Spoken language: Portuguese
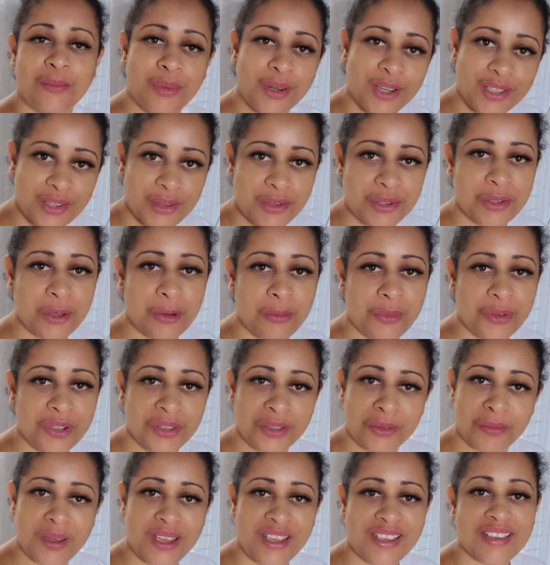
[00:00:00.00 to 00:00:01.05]
Pois eu estou
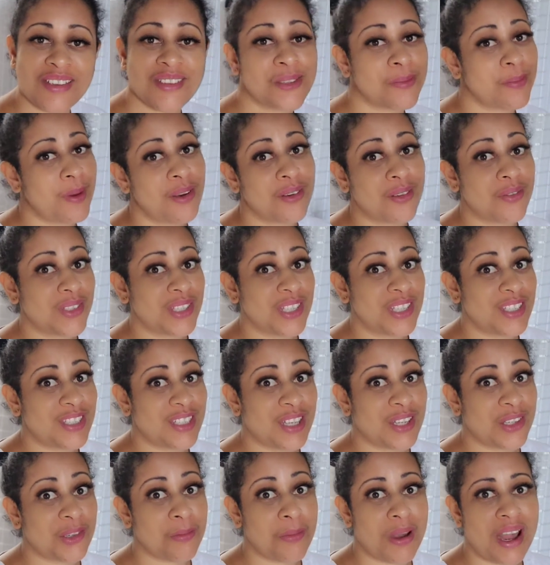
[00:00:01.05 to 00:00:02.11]
muito bem e espero que você
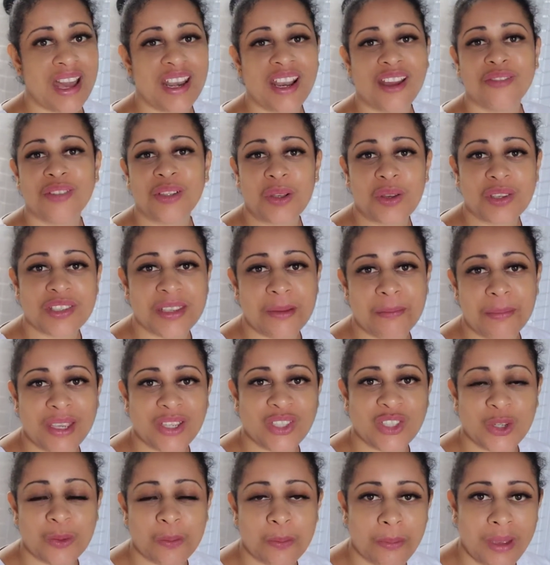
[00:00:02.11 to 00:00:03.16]
esteja
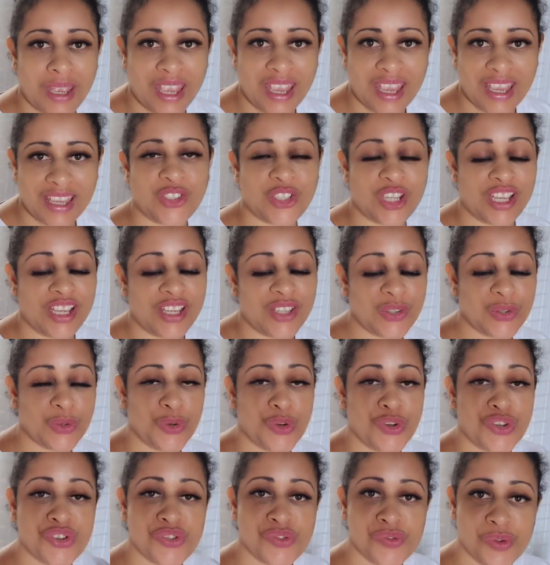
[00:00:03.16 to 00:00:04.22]
maravilhosamente bem. Gente,
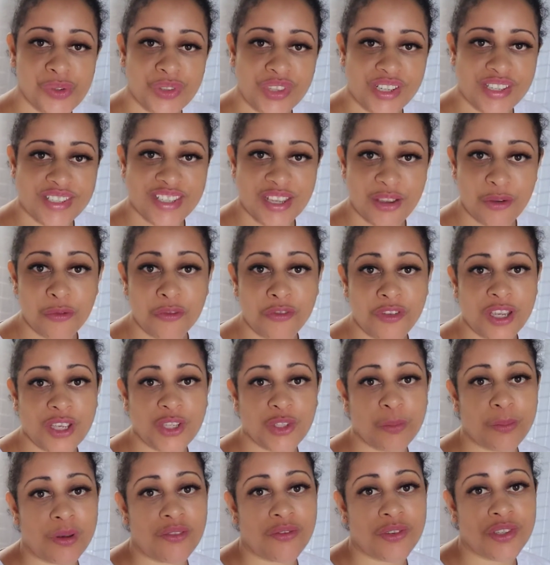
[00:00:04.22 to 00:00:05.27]
hoje eu vou trazer um
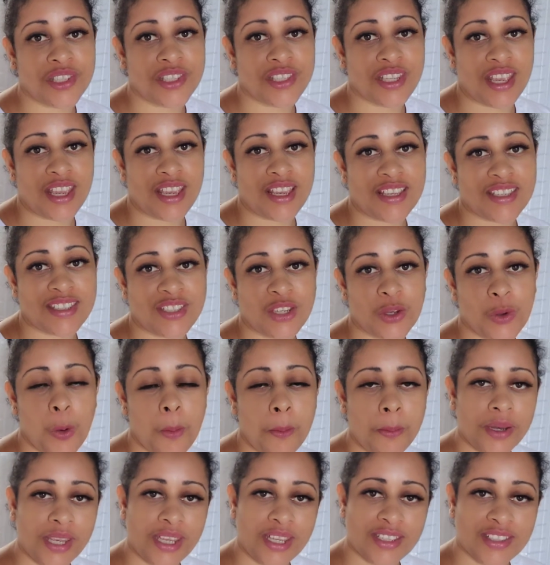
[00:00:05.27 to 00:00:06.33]
vídeo para vocês de
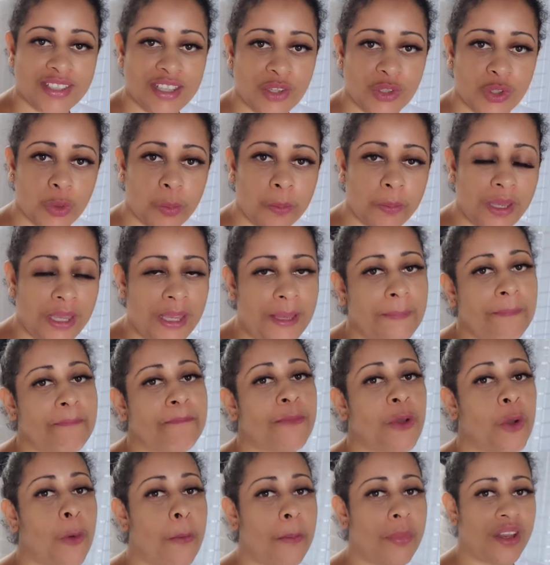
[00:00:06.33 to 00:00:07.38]
comprinhas da Shopee.
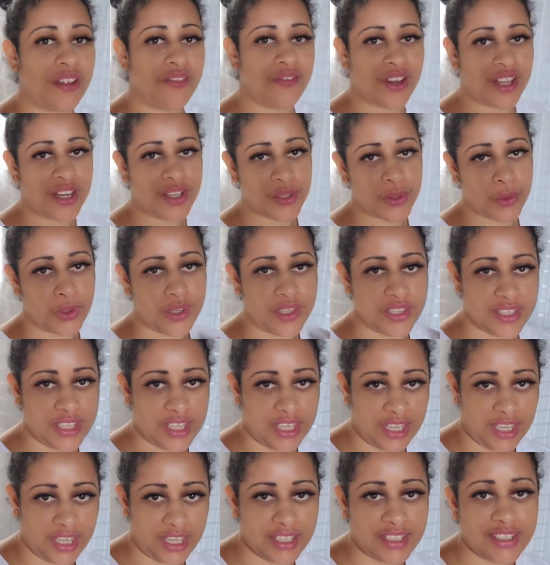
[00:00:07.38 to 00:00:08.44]
Comprei várias
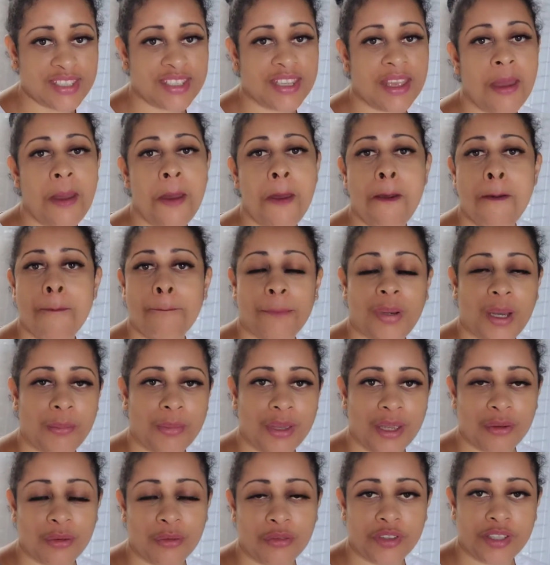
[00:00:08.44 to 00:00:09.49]
coisinhas para
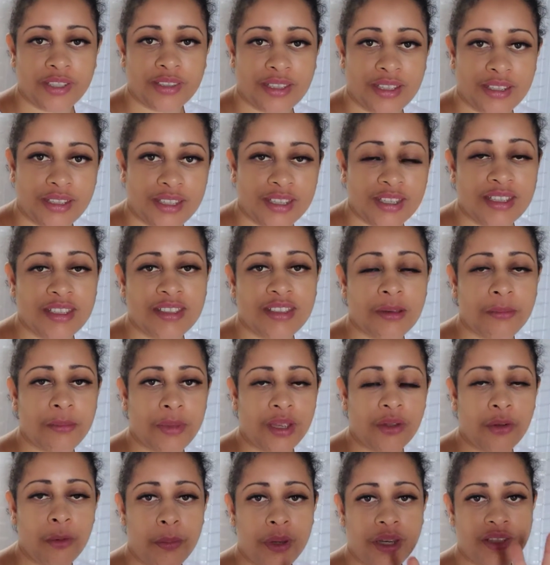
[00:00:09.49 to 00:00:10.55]
minha confeitaria e
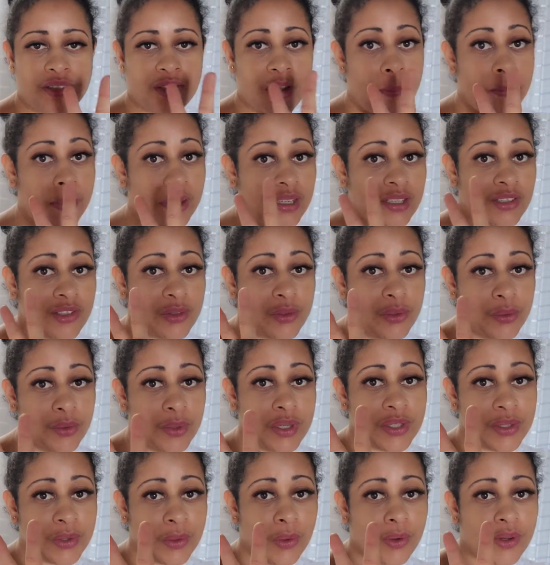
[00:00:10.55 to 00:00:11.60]
também comprei só apenas
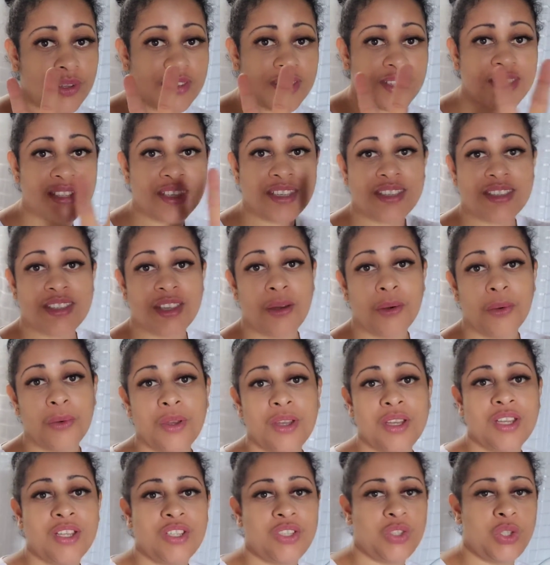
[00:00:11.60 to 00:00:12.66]
duas coisas que são
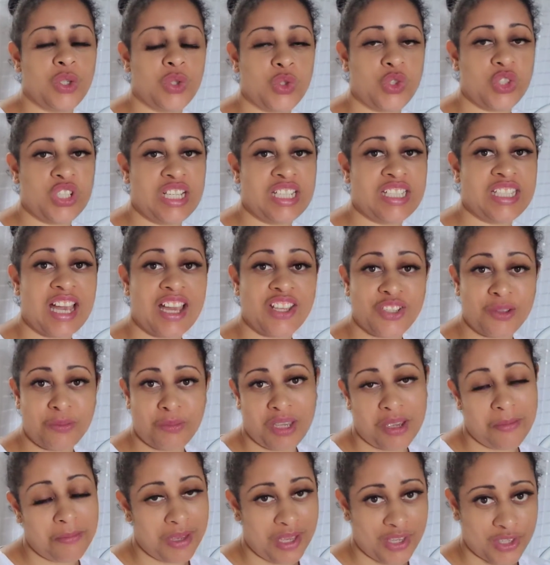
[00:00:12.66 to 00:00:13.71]
de utilidade
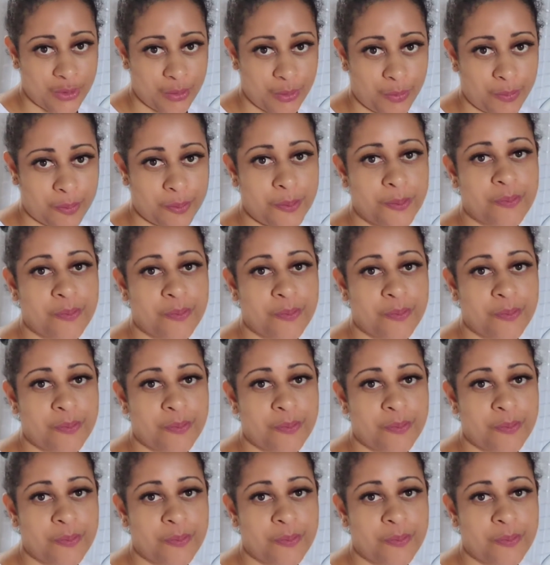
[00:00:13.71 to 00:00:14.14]
minha mesma.